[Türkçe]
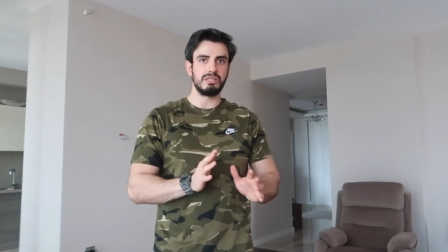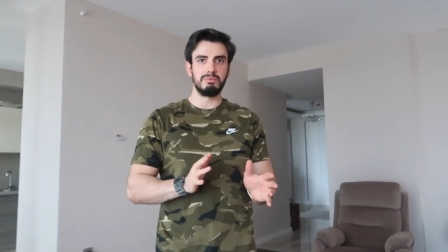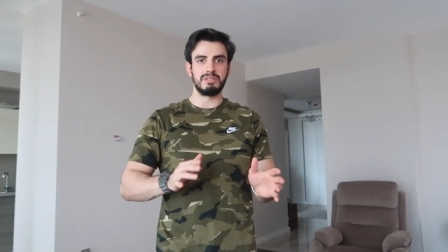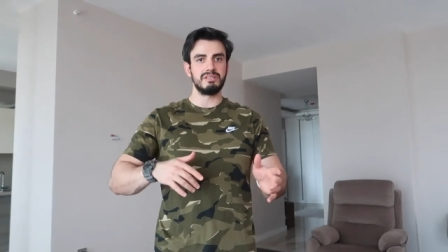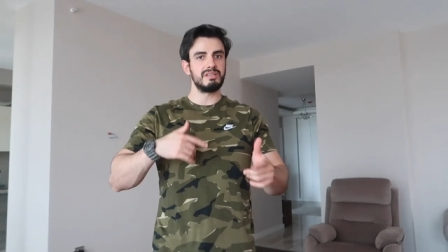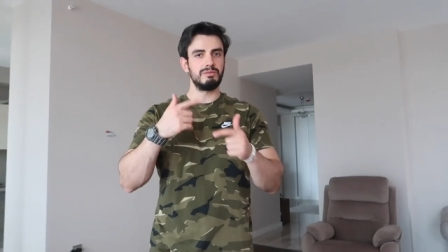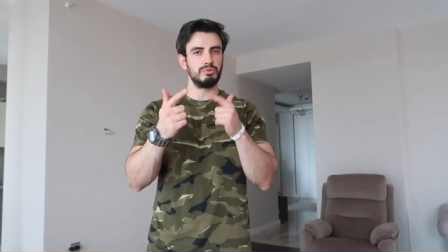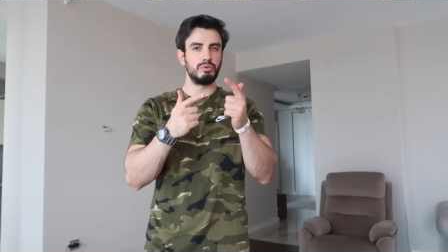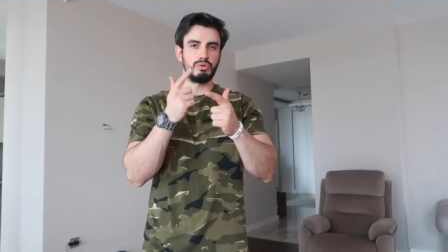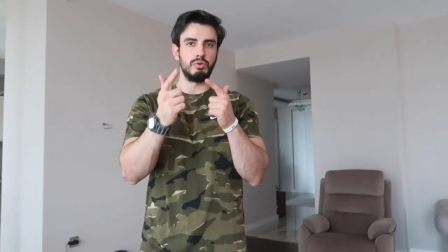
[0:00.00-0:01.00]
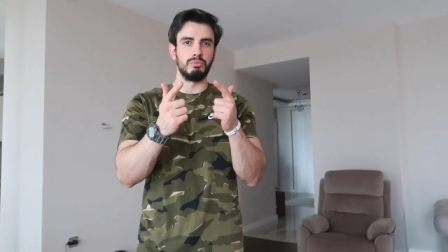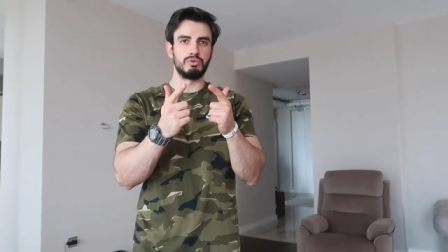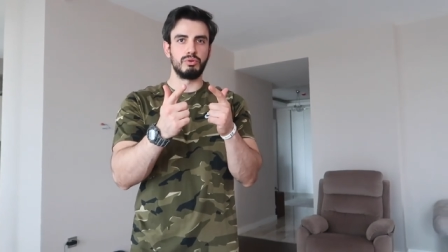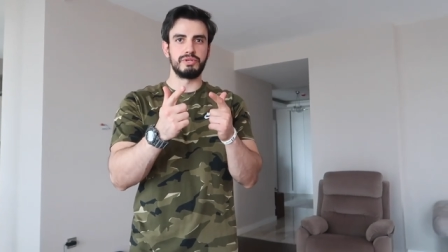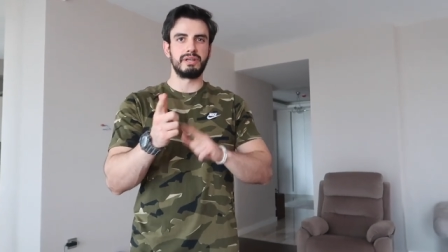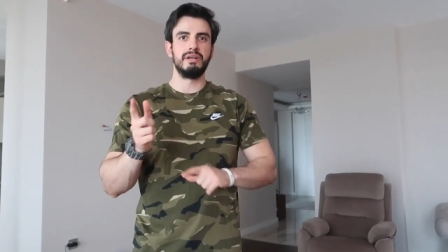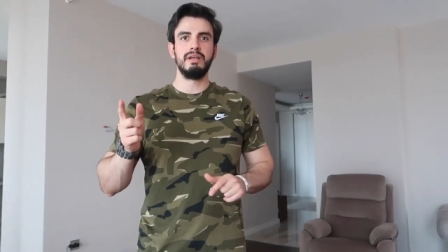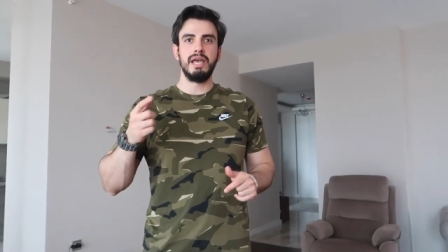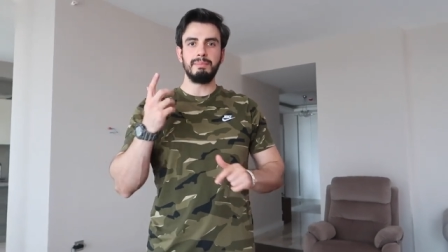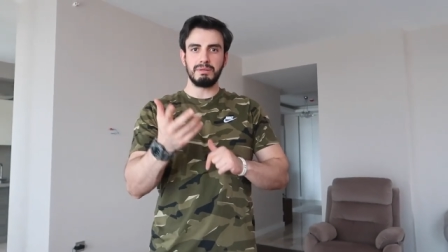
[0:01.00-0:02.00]
edebilirsiniz. Hani bu da güzel olmuş olacak.
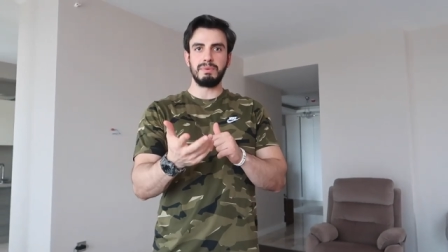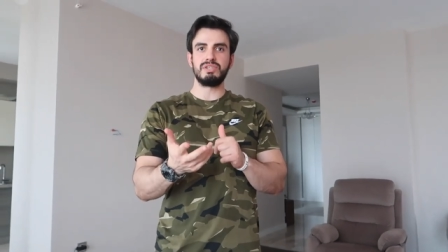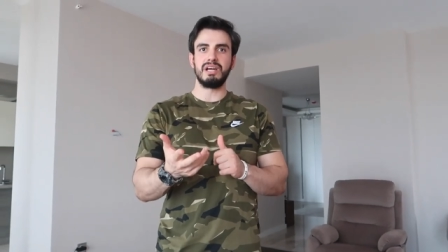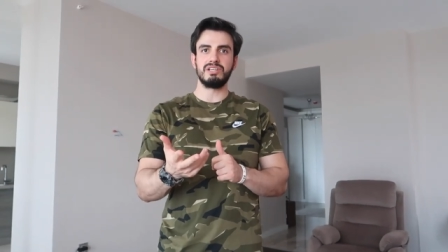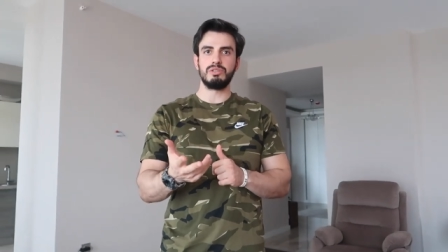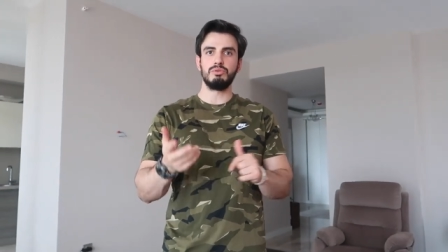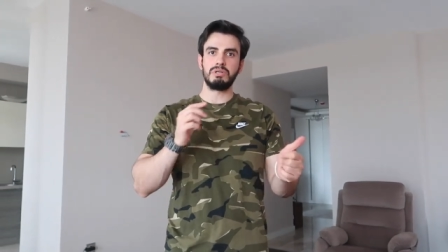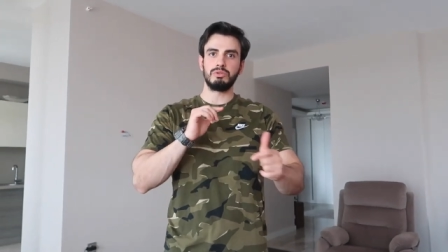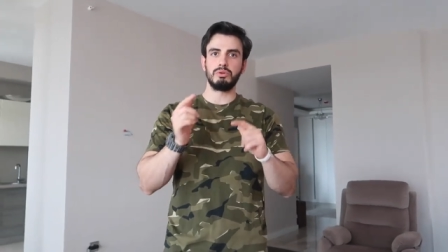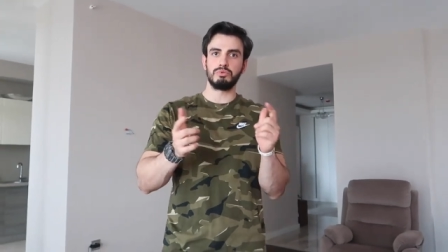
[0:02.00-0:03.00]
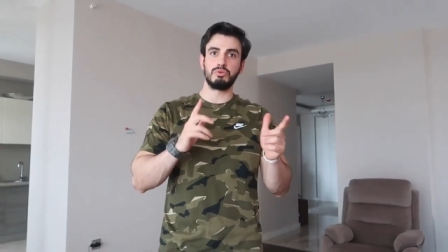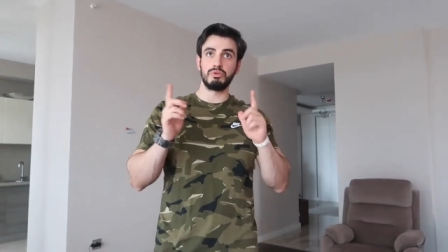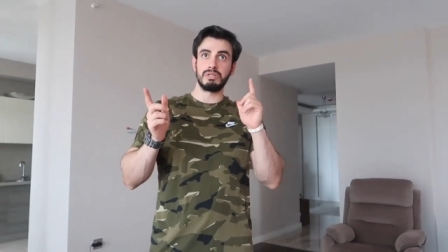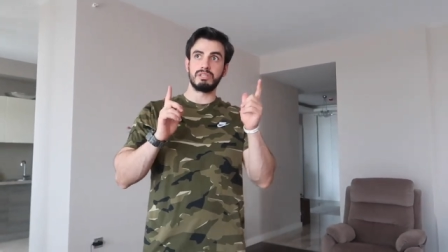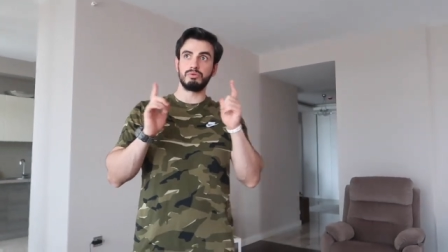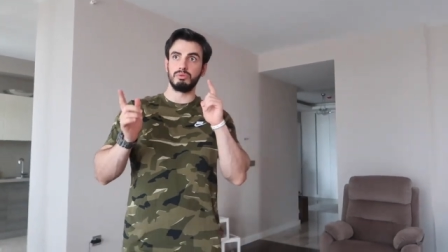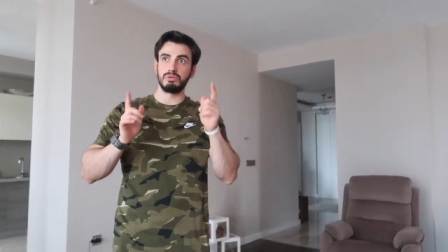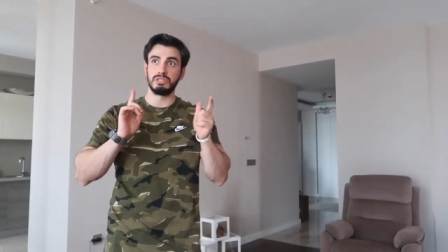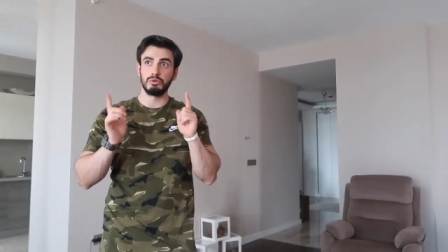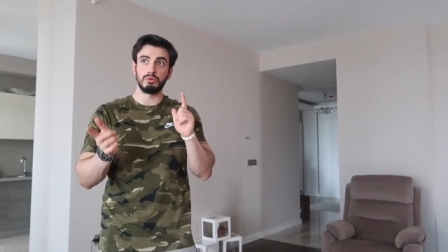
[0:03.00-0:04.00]
Hep 45 tercih ediyordum. 44,5 olsa nasıl olur?
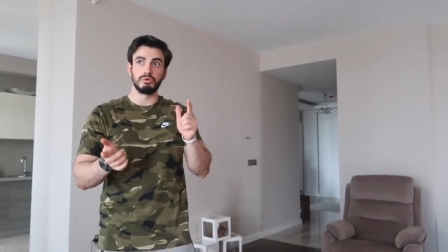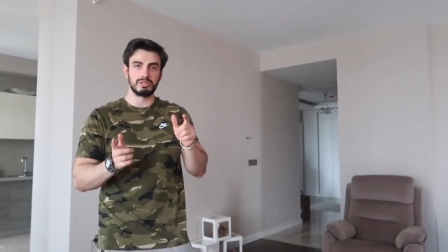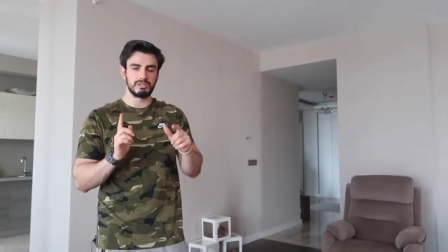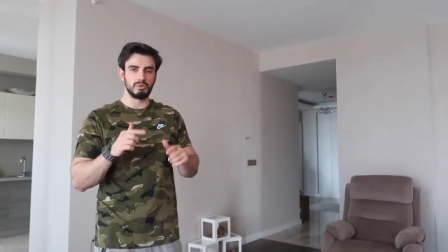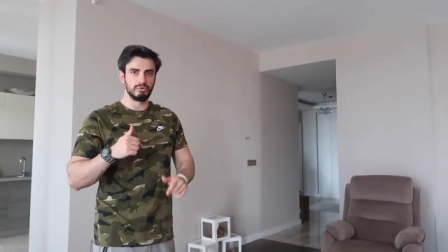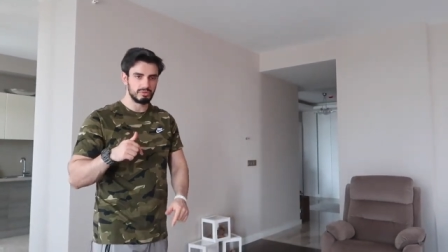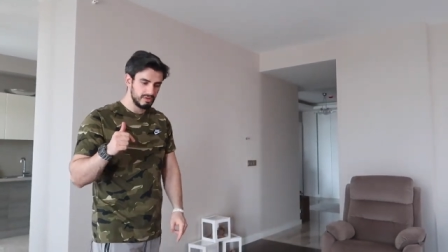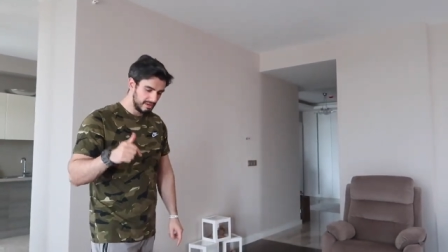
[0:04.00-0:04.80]
44 olsa nasıl olur?